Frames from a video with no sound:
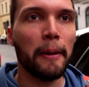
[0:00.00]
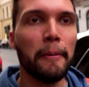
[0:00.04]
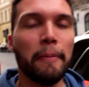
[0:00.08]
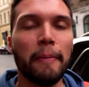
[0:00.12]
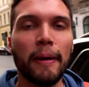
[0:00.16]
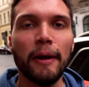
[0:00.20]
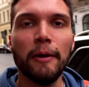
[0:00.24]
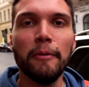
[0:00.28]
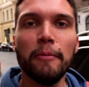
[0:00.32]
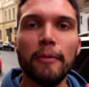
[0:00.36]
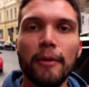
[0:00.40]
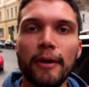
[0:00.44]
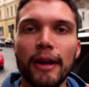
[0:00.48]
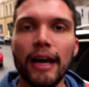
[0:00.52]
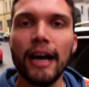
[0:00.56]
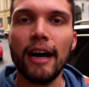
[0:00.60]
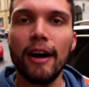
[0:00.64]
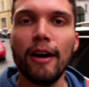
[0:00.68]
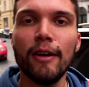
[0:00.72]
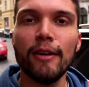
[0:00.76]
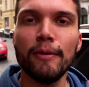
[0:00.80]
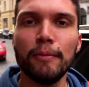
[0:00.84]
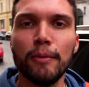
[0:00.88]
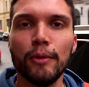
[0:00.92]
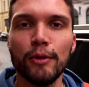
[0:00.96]

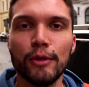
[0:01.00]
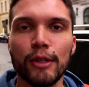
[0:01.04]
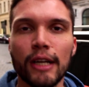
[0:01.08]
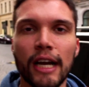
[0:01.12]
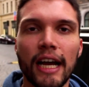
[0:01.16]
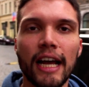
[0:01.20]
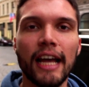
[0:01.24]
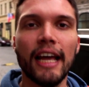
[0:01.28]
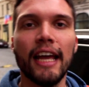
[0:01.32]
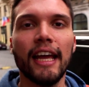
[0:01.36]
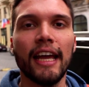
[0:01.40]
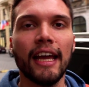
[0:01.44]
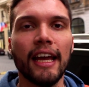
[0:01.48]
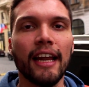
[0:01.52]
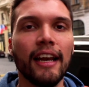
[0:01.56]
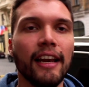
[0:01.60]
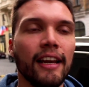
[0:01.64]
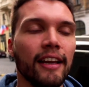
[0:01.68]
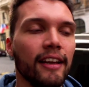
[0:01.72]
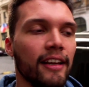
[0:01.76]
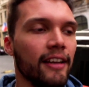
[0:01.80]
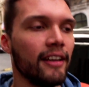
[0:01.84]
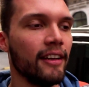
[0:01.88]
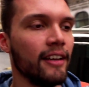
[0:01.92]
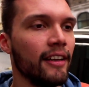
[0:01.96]
malhumorado en busca de él
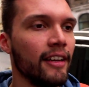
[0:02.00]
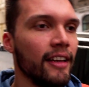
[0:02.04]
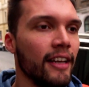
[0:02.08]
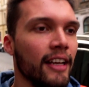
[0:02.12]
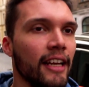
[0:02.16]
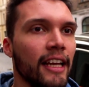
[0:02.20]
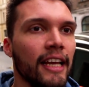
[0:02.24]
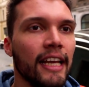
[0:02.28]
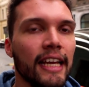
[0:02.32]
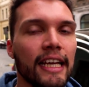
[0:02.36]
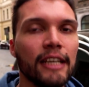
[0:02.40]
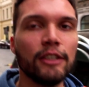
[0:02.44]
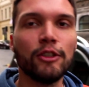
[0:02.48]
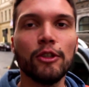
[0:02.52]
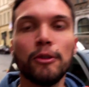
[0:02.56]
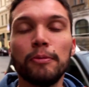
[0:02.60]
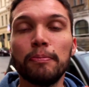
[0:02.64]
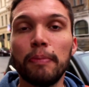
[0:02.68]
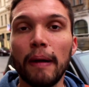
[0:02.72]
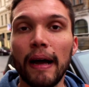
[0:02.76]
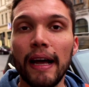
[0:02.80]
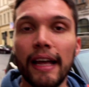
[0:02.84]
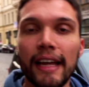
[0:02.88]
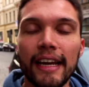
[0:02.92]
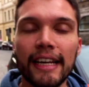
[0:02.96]
y sus
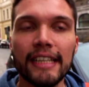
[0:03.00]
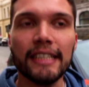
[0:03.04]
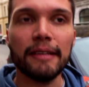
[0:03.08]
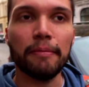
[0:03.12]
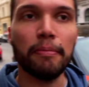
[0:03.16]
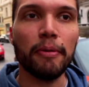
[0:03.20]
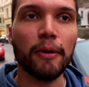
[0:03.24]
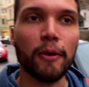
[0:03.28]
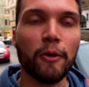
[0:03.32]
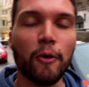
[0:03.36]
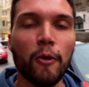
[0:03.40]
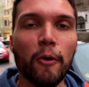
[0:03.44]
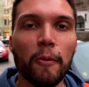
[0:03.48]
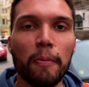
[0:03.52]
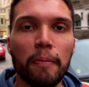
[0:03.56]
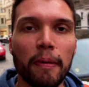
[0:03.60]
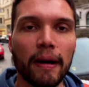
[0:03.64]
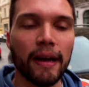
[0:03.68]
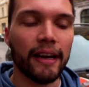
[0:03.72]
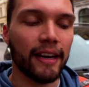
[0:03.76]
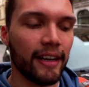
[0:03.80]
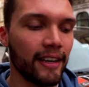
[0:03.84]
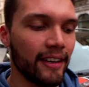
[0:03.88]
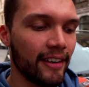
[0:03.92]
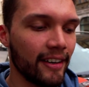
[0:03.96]
padres se
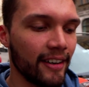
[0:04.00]
preocupan